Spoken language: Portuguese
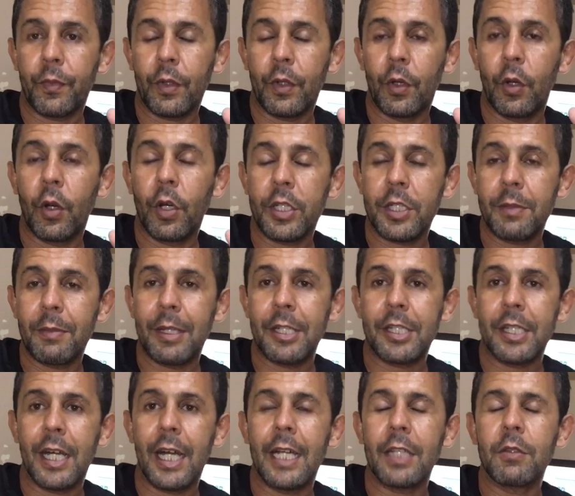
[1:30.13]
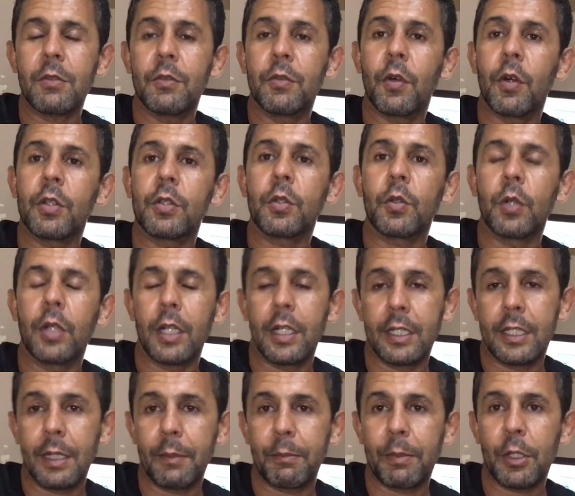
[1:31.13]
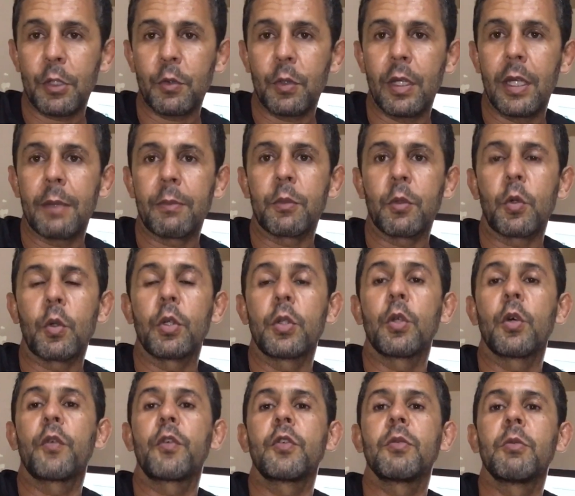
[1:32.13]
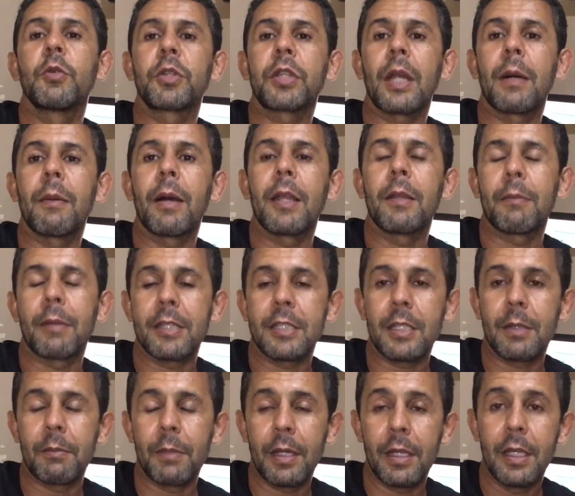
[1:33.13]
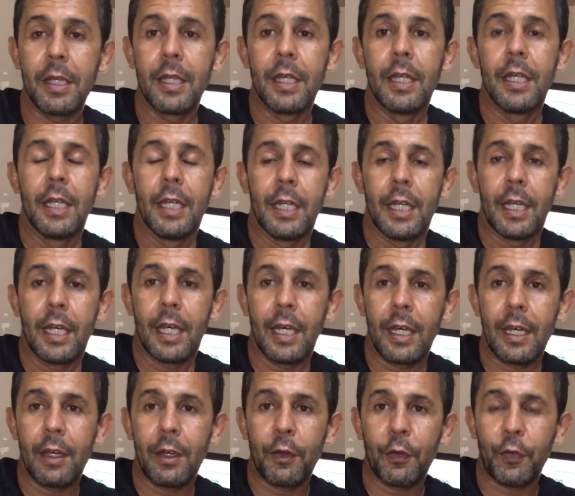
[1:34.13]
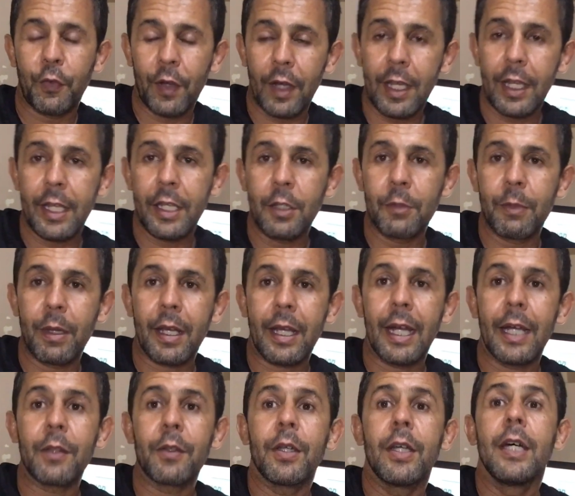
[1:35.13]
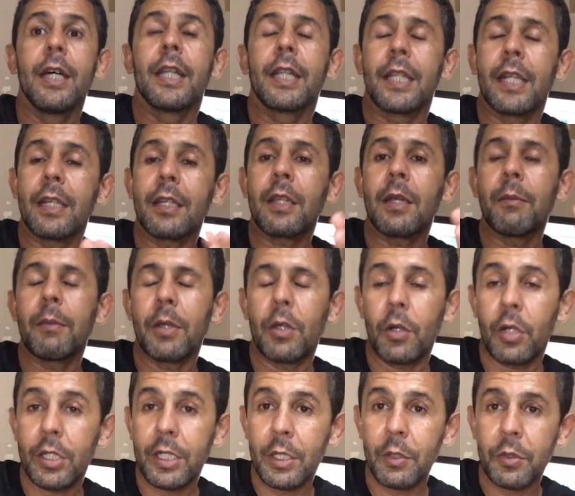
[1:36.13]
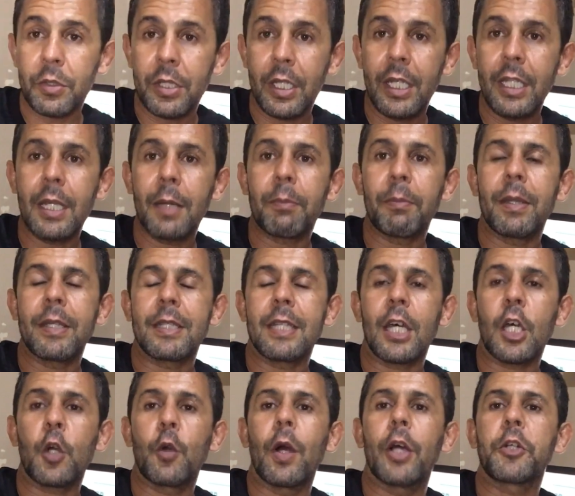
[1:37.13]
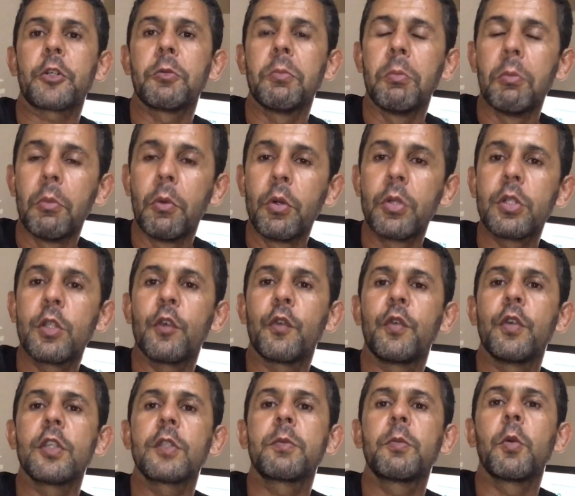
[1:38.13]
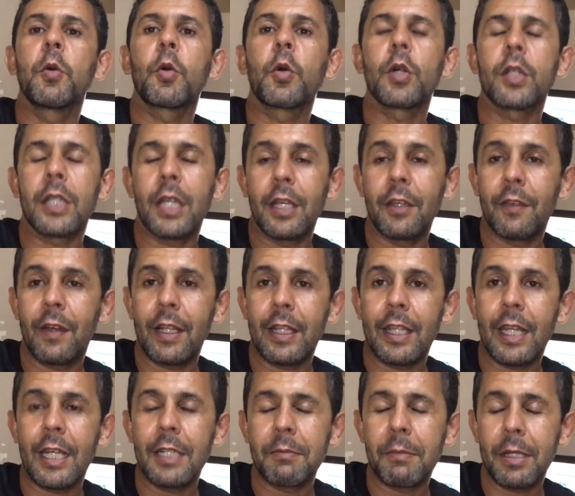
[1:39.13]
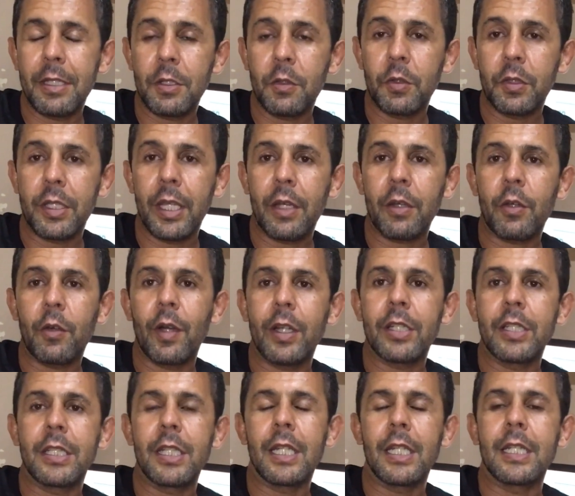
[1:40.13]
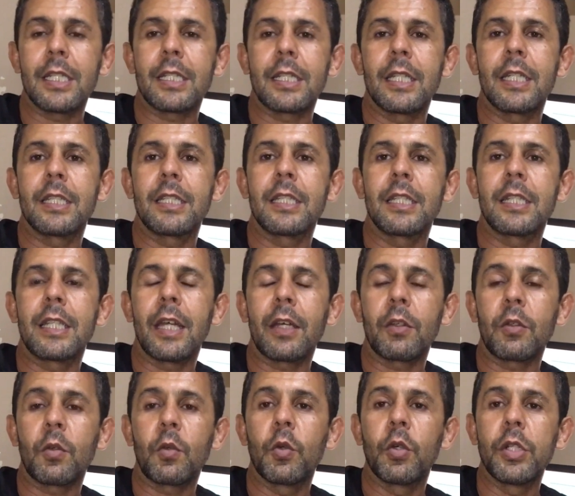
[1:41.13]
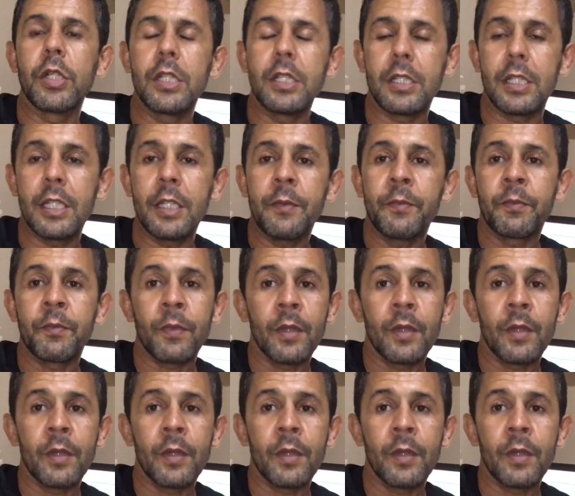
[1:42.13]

Roger Machado, volta correr já passou uma época quando não fez um bom trabalho, mas também é, fala aí no mercado. Tem também Rogério Senna, apesar que eu acho muito difícil por conta da rivalidade, mas é um técnico que eu acho interessante, esse técnico do Corinthians aí.